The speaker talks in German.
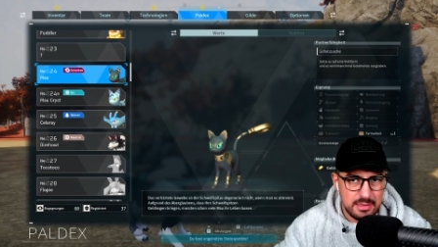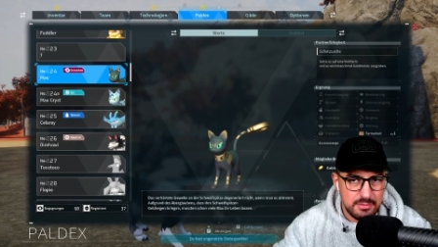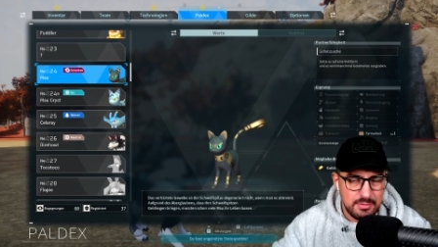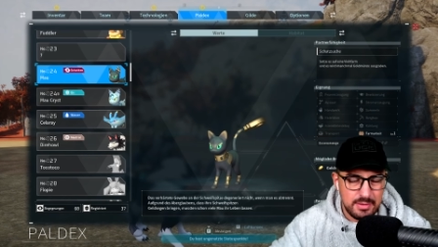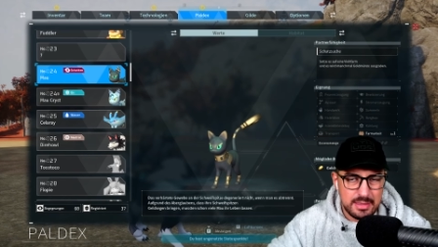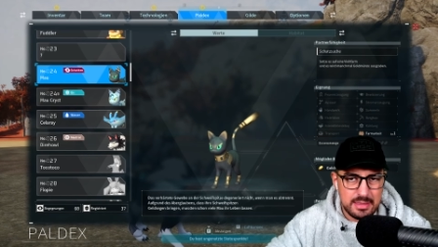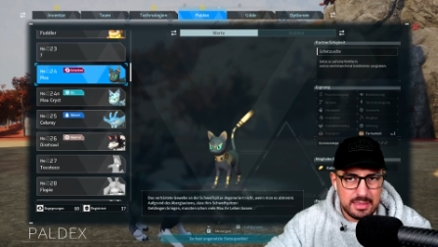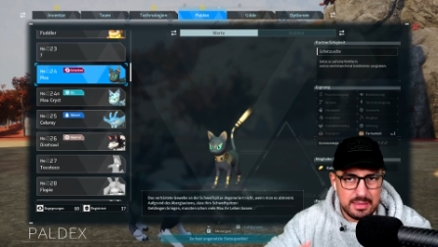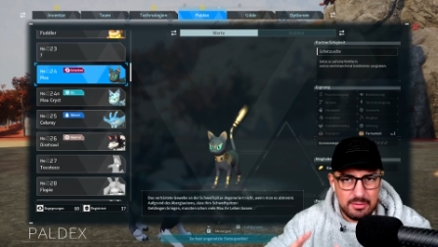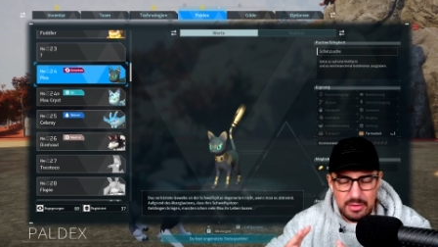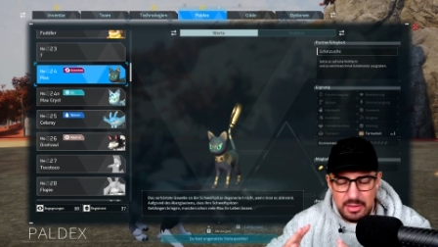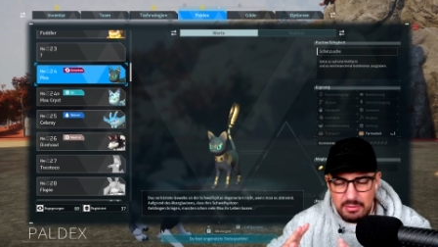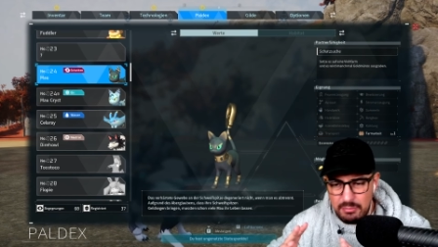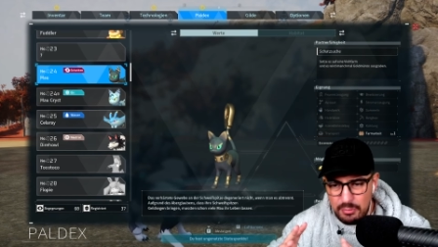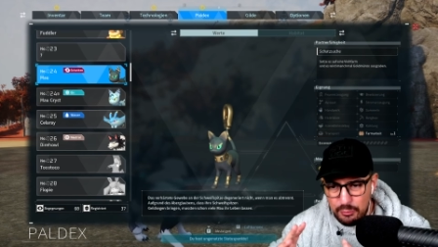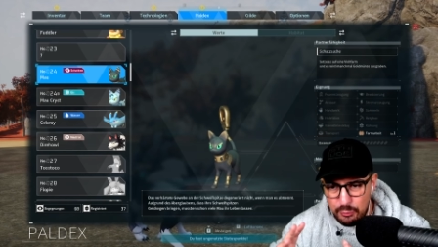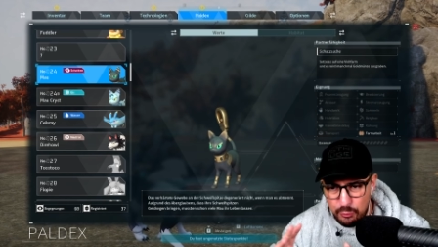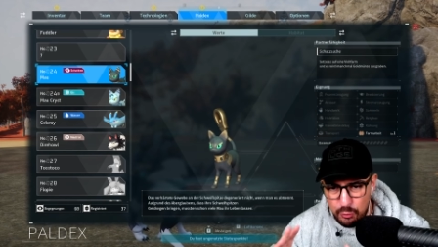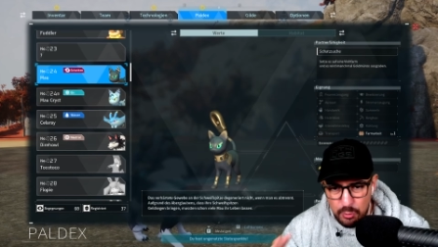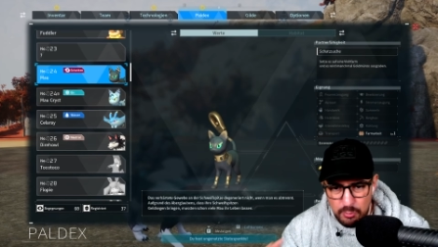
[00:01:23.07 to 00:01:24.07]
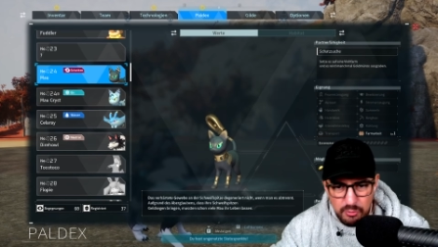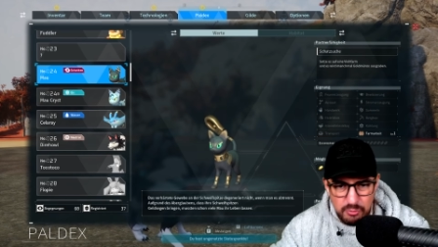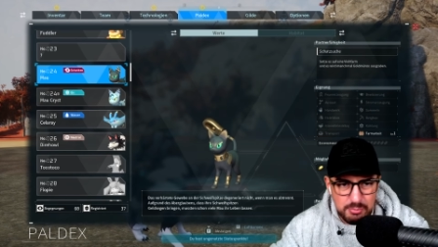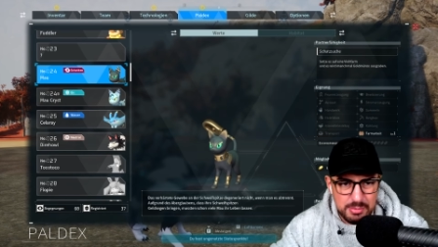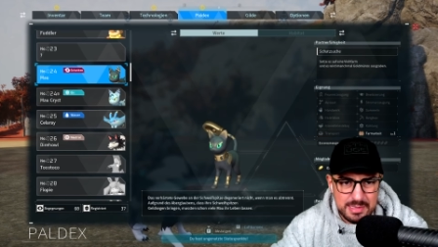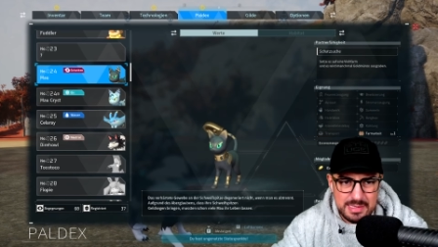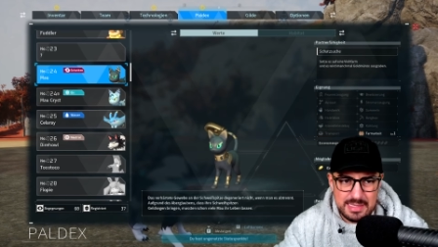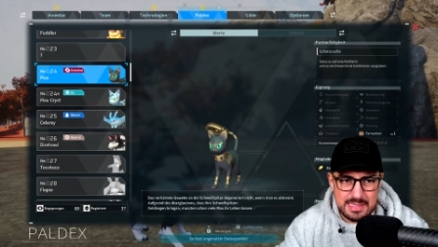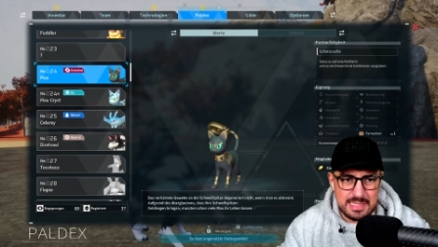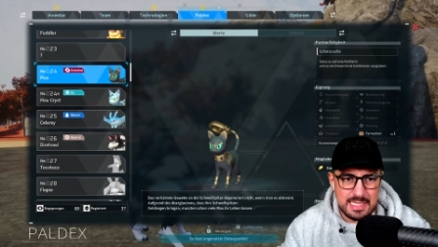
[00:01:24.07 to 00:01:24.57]
Die wird irgendwie 5
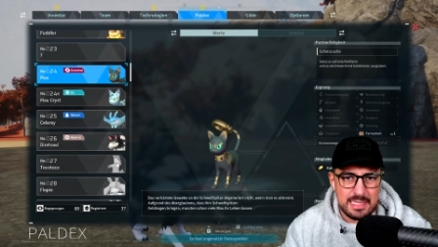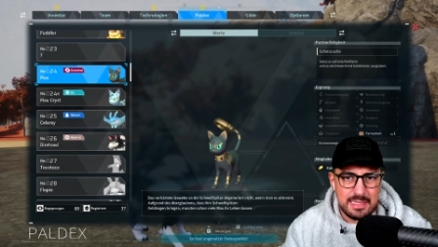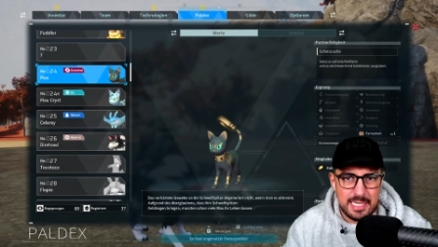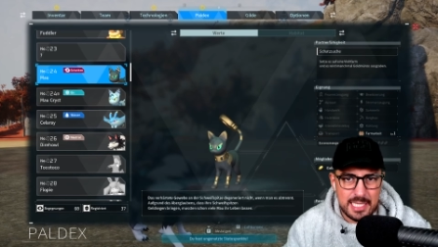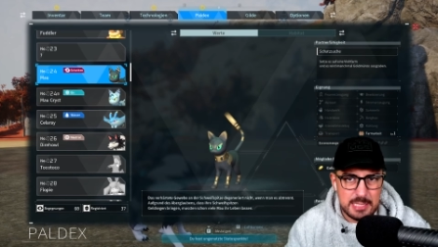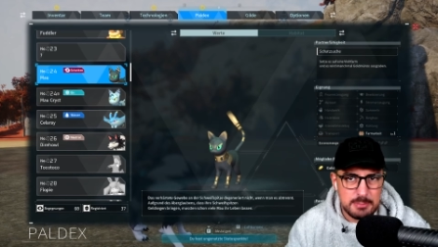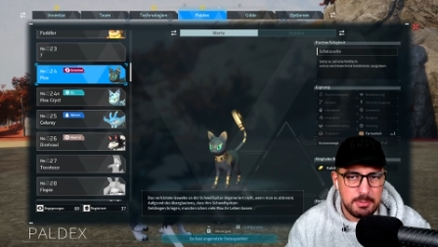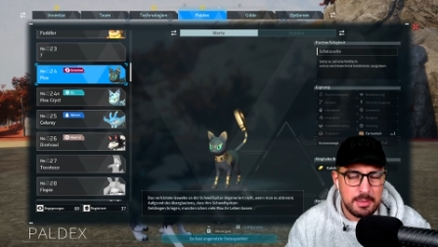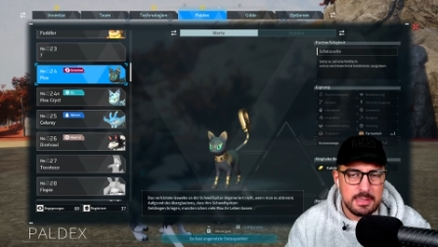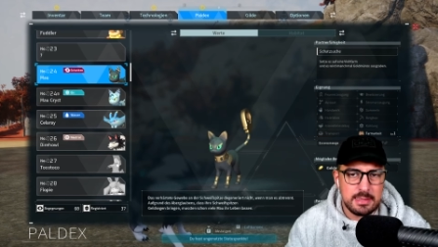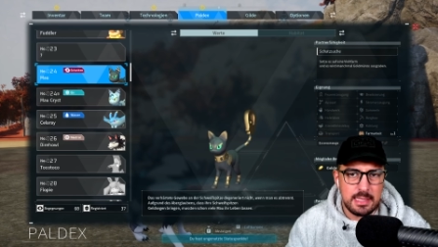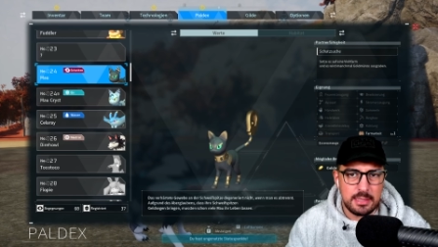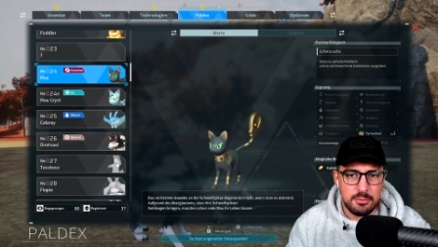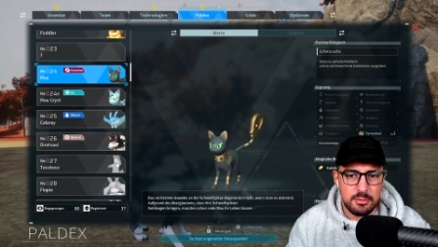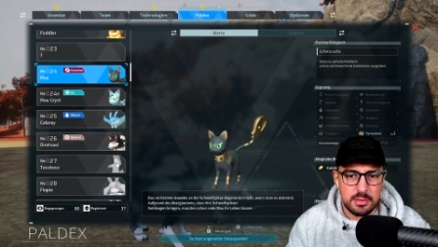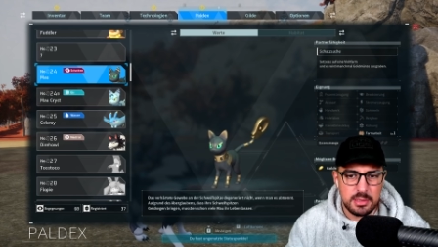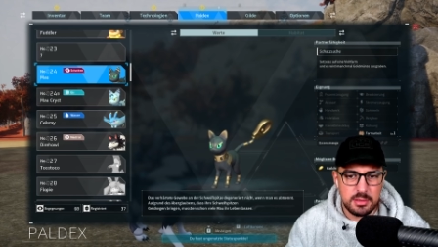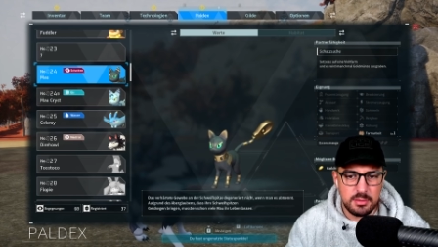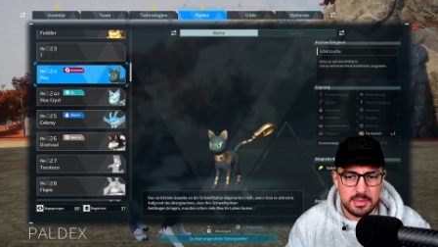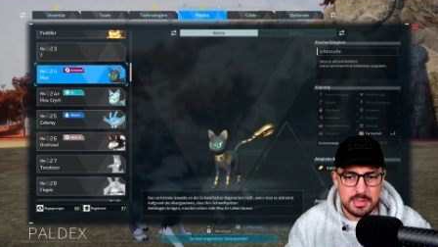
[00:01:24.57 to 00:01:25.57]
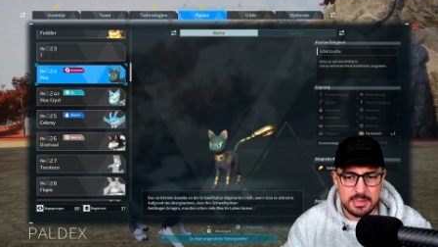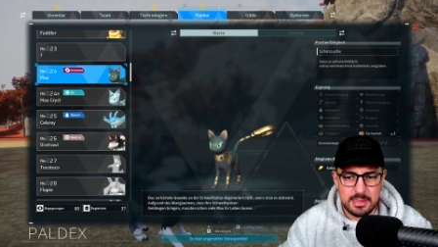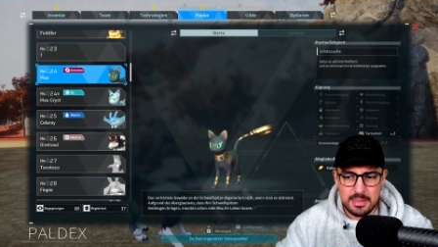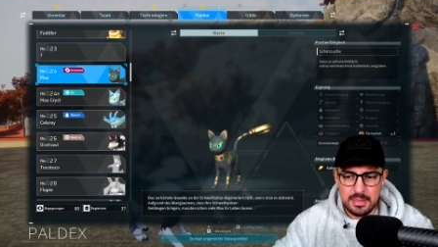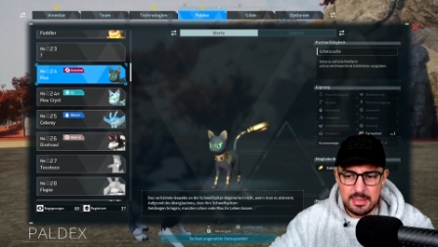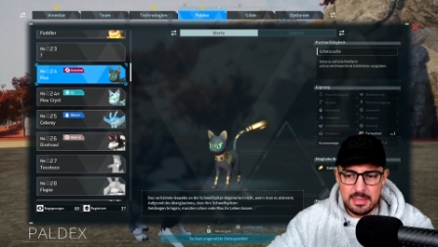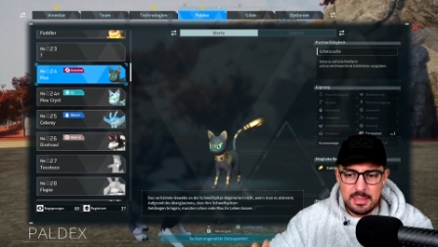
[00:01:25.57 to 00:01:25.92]
bis 10 XP sein oder sowas.